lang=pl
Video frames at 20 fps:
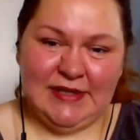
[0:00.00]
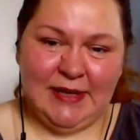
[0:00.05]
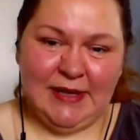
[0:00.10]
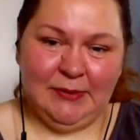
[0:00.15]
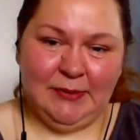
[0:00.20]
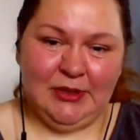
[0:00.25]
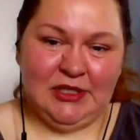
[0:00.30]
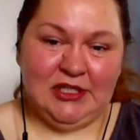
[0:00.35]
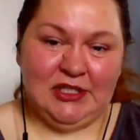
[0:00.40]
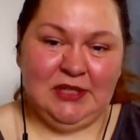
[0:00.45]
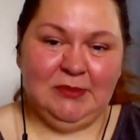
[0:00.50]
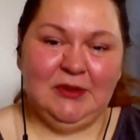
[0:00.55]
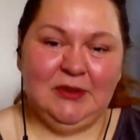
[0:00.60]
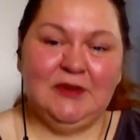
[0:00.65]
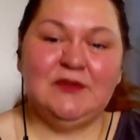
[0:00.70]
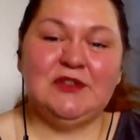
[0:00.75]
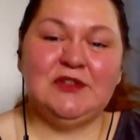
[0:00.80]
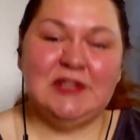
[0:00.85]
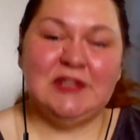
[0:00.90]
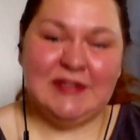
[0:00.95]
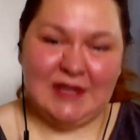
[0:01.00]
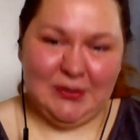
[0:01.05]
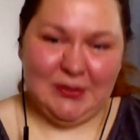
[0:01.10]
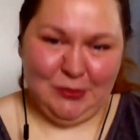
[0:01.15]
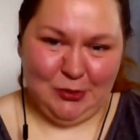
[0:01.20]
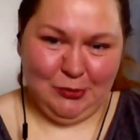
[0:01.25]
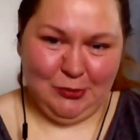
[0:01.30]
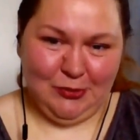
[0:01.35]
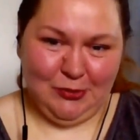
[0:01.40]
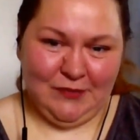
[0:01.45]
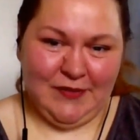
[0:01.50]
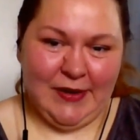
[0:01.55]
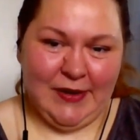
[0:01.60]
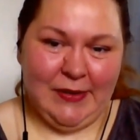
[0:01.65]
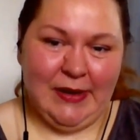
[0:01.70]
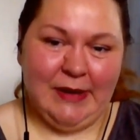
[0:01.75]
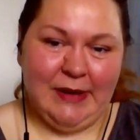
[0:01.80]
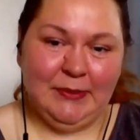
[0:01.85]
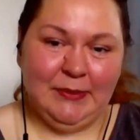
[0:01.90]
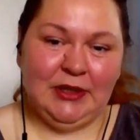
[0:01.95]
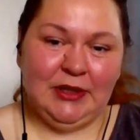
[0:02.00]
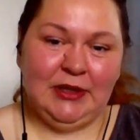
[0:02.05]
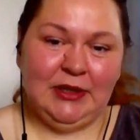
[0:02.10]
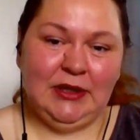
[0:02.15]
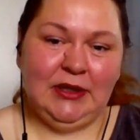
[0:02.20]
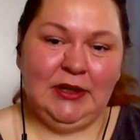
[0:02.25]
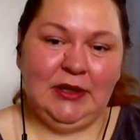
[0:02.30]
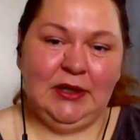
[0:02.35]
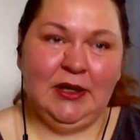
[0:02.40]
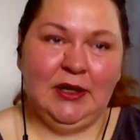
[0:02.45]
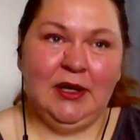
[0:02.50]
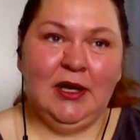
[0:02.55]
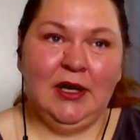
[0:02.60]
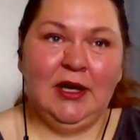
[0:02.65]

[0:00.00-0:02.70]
wykorzystałam dla siebie, wszystkie próbowałam i,